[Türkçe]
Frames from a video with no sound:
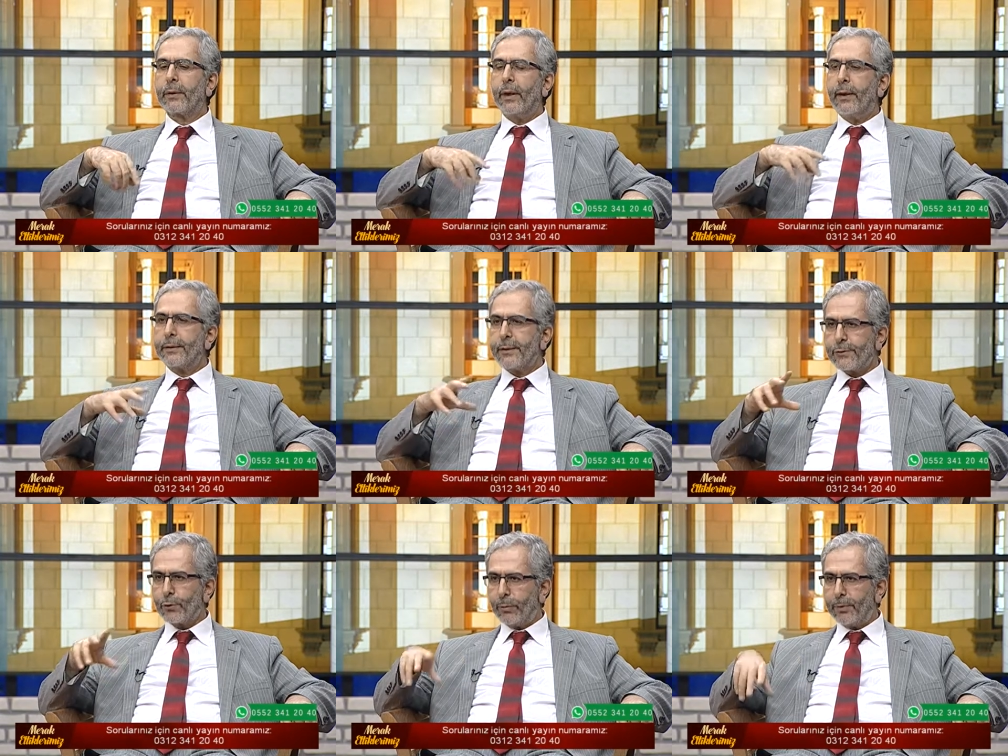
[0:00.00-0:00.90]

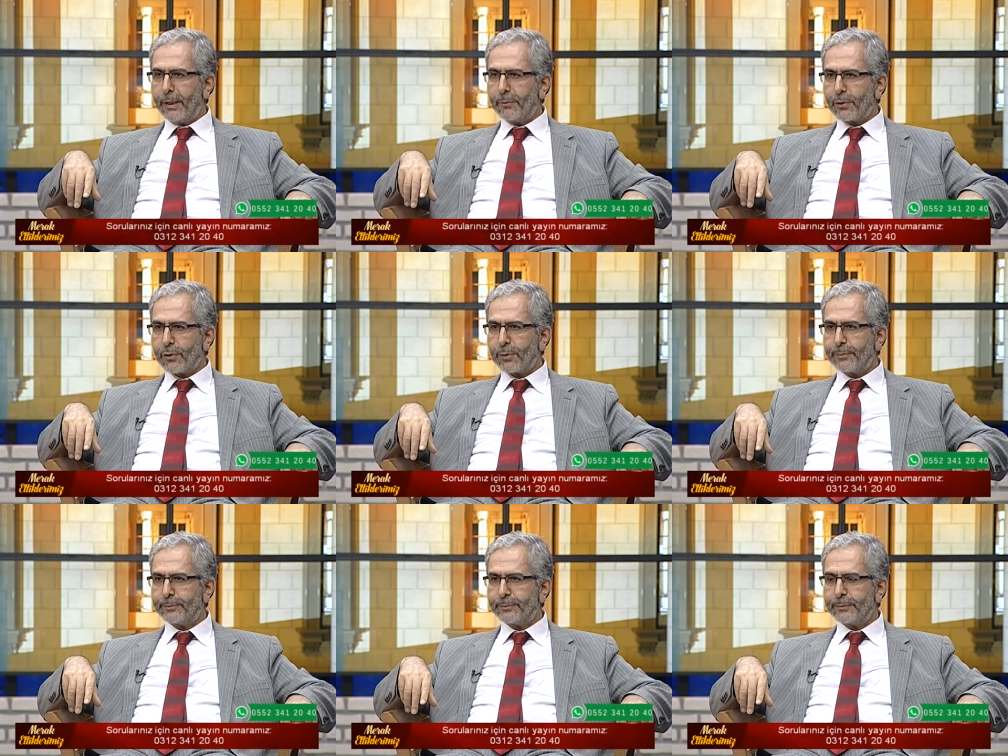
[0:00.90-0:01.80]
Herkes toplanmış.
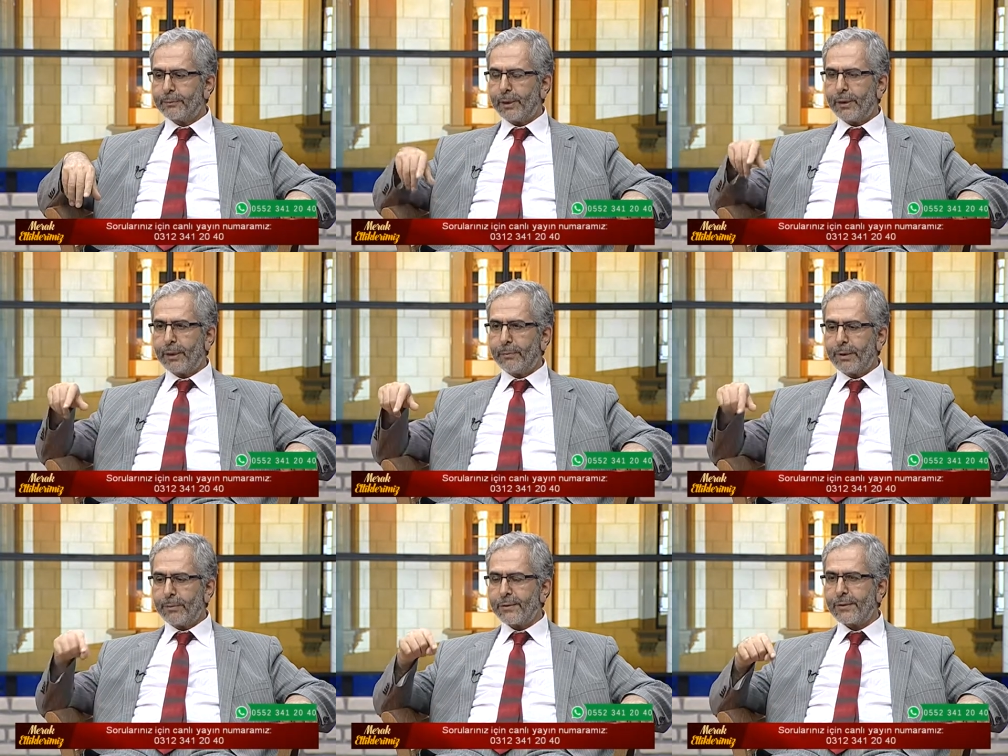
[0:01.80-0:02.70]

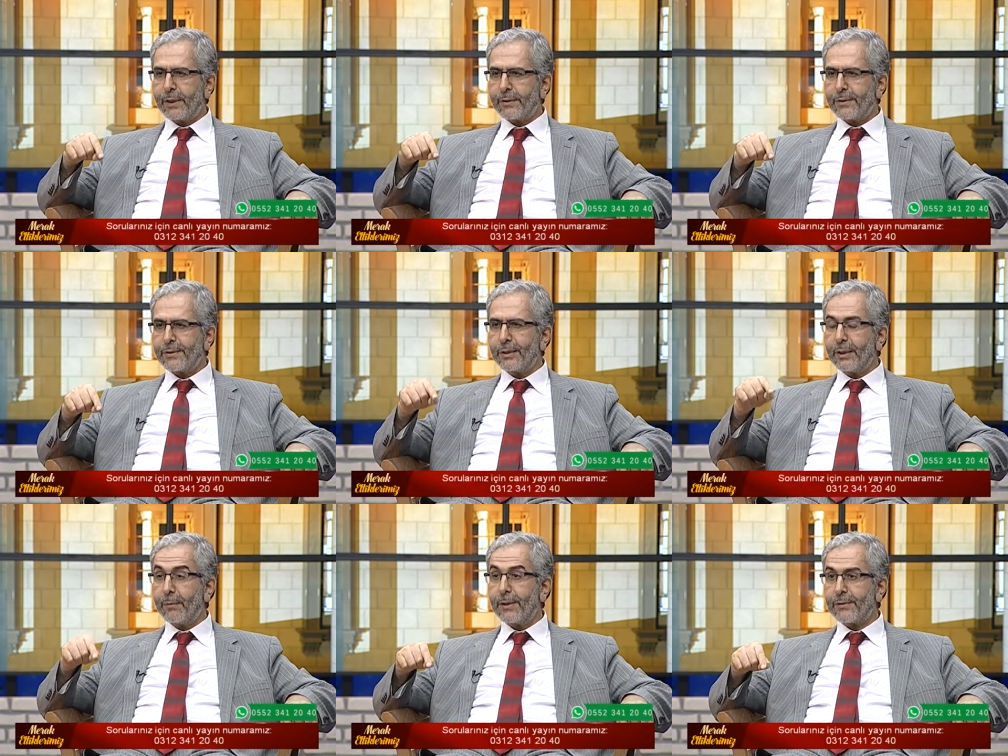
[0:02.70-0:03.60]
Peygamberimizin
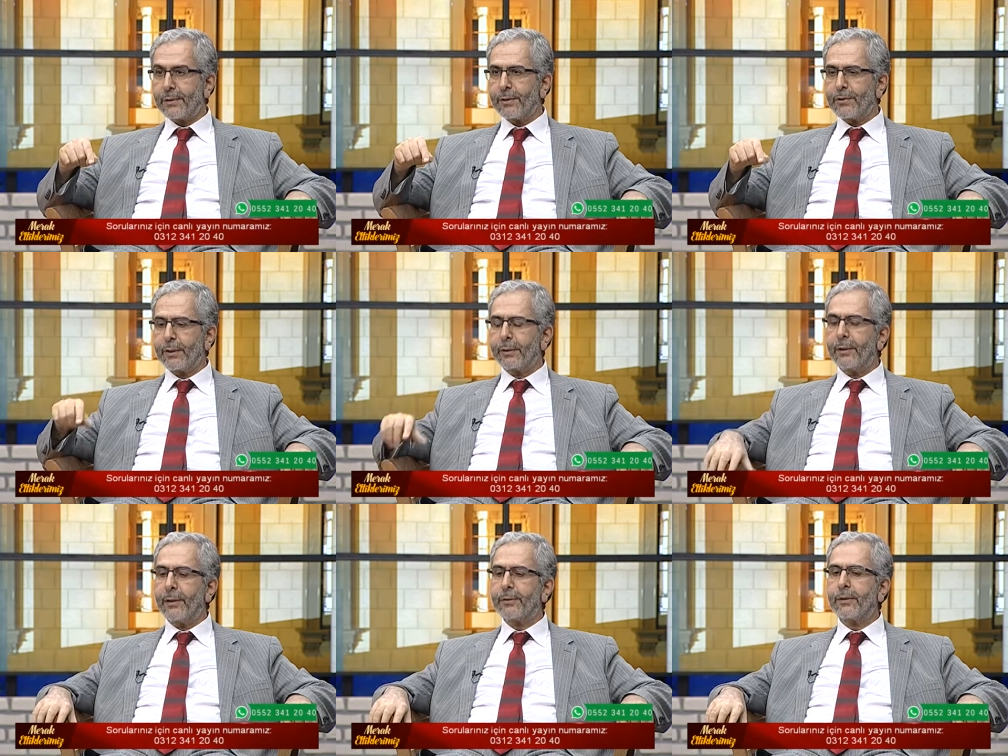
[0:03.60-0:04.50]
arkasına namaz
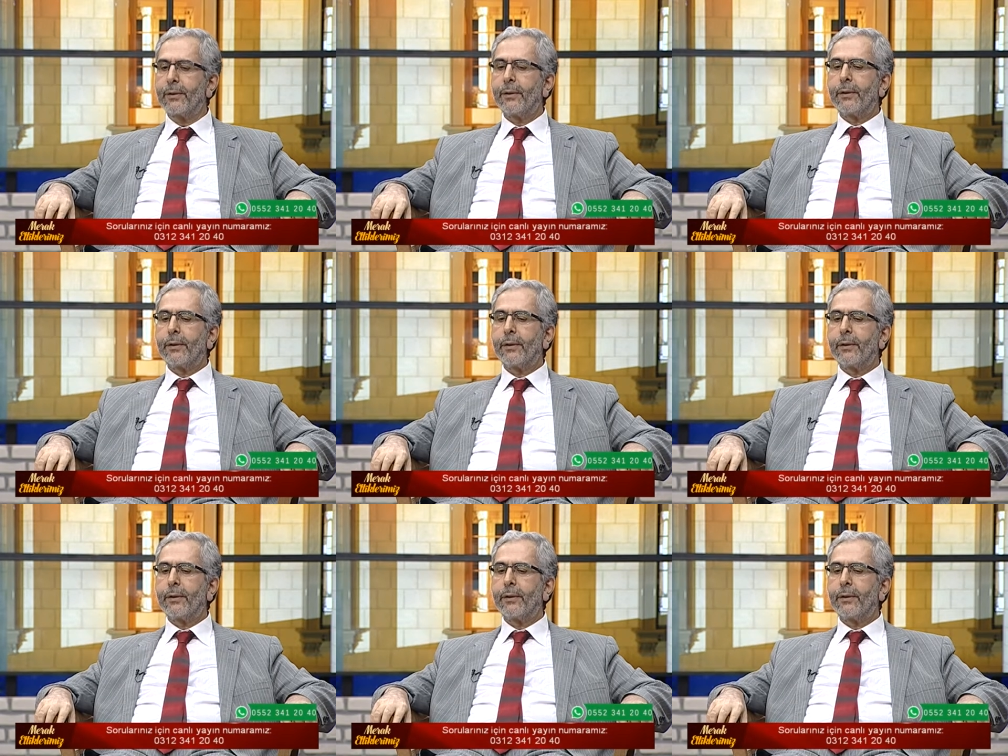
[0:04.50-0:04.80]
kılacaklar.